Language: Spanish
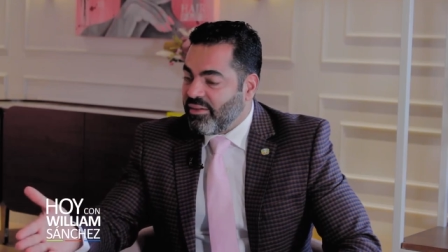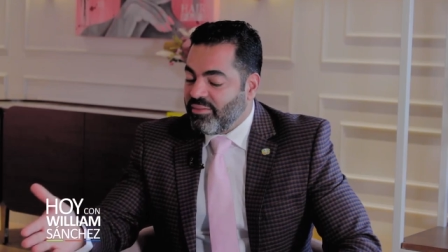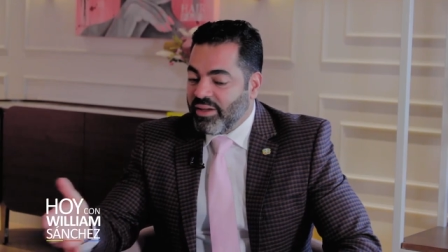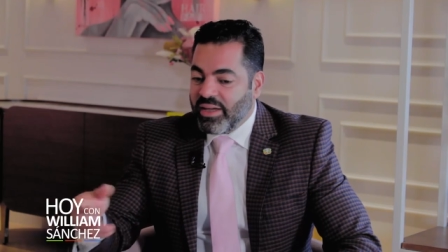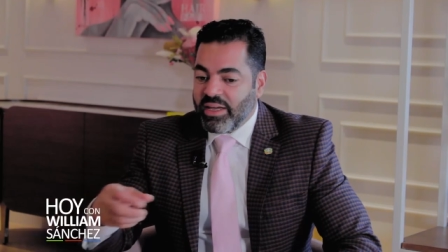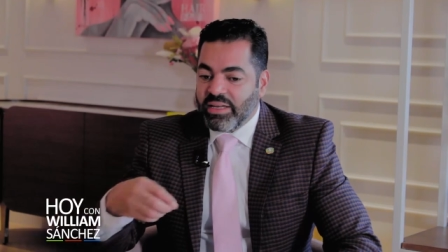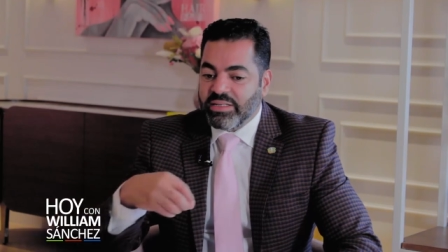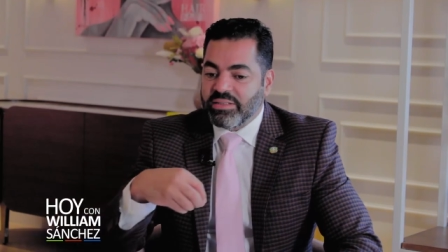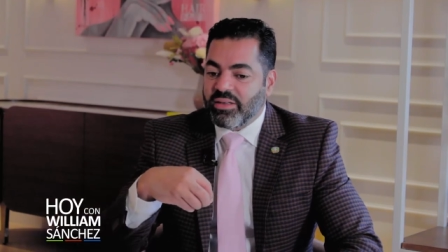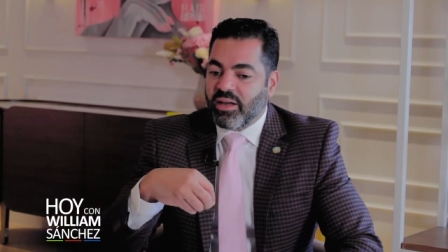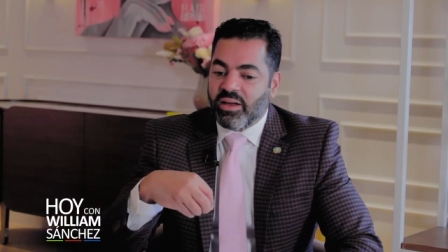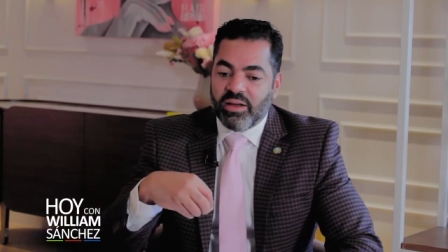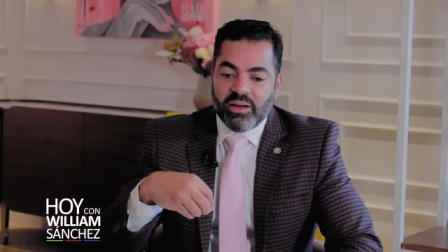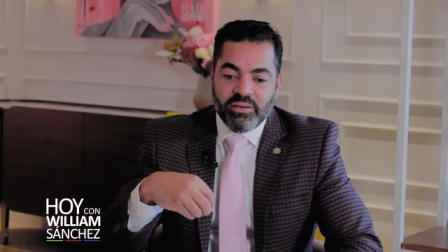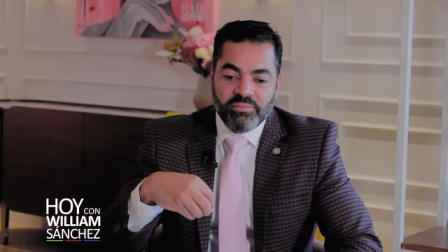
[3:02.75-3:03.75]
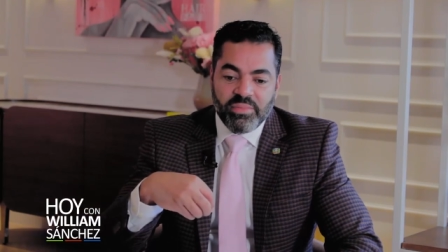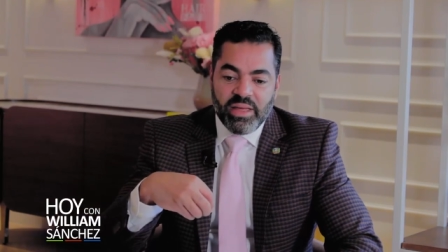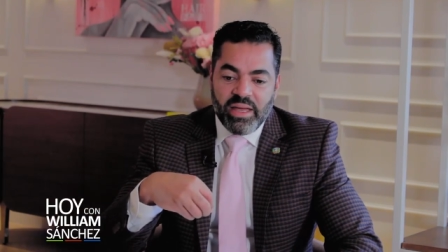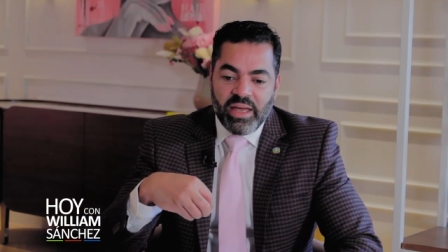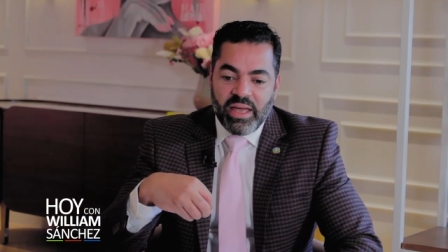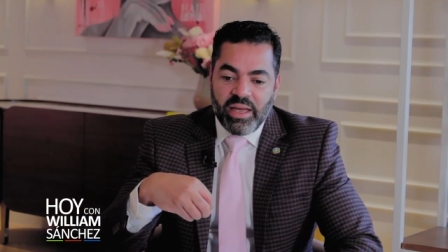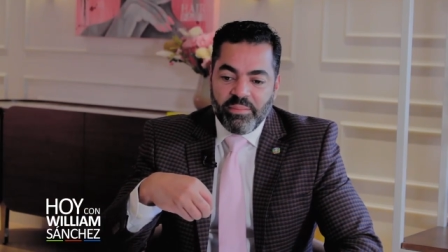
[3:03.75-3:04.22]
tal vez ah,
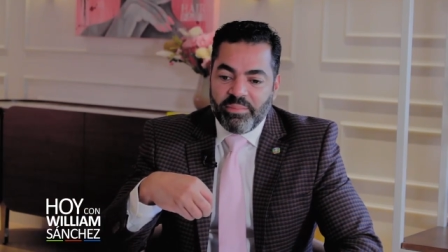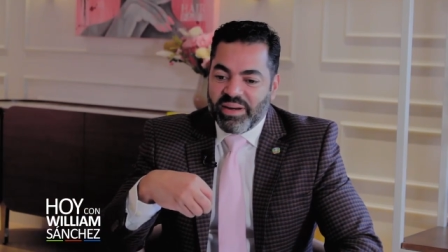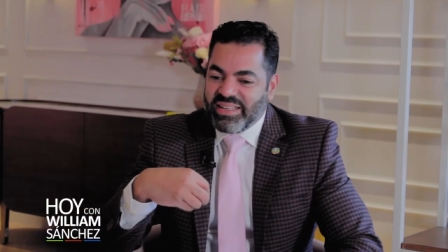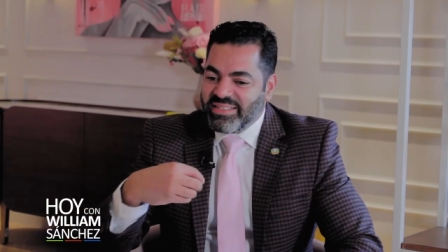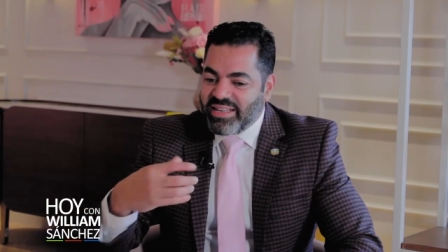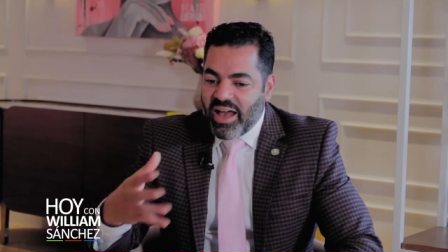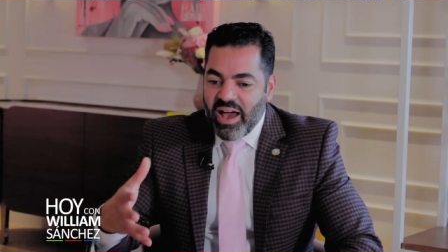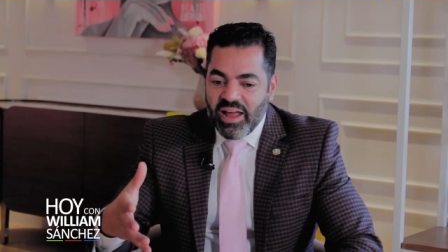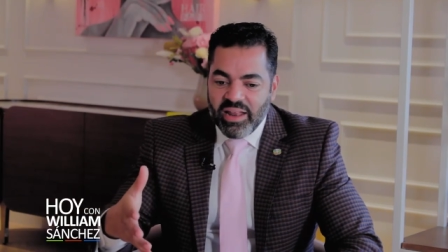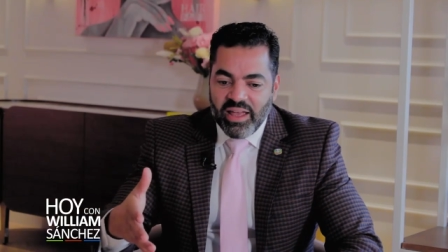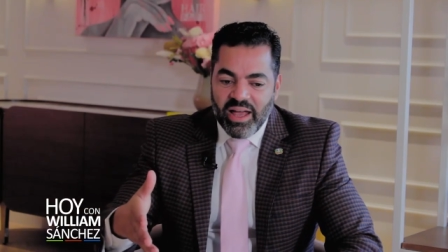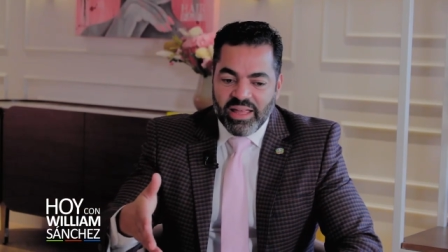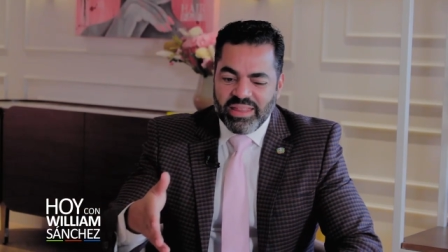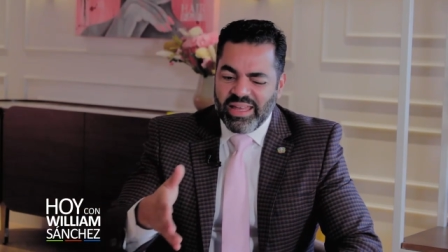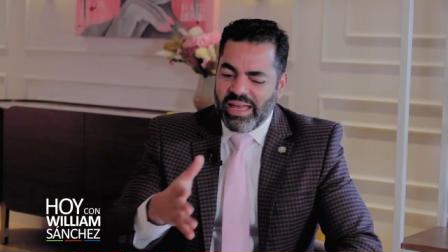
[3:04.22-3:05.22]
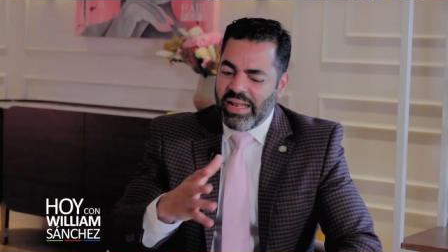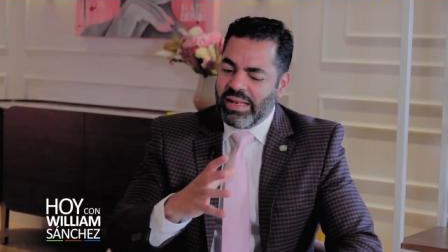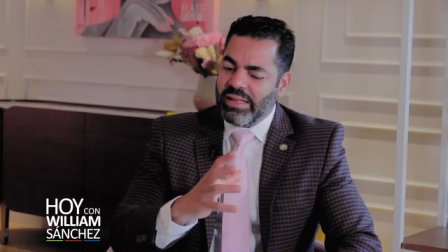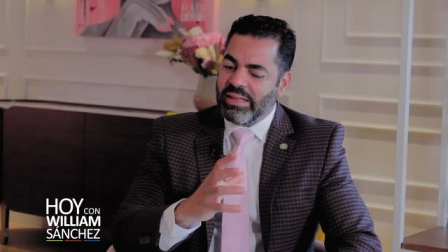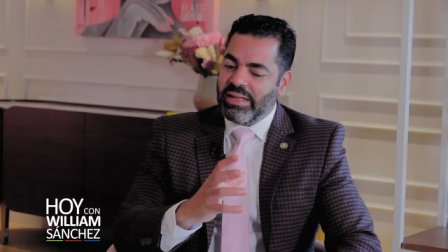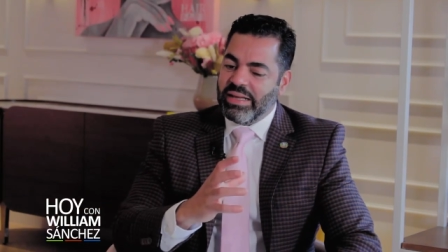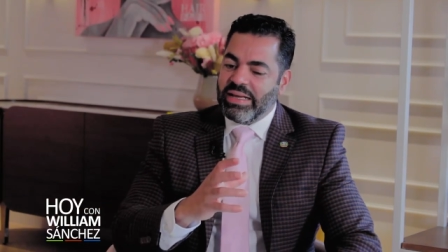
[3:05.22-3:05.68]
empresaria, de
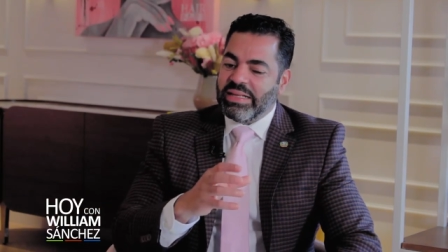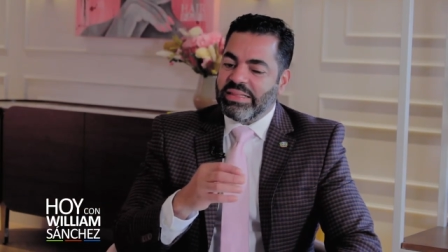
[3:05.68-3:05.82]
él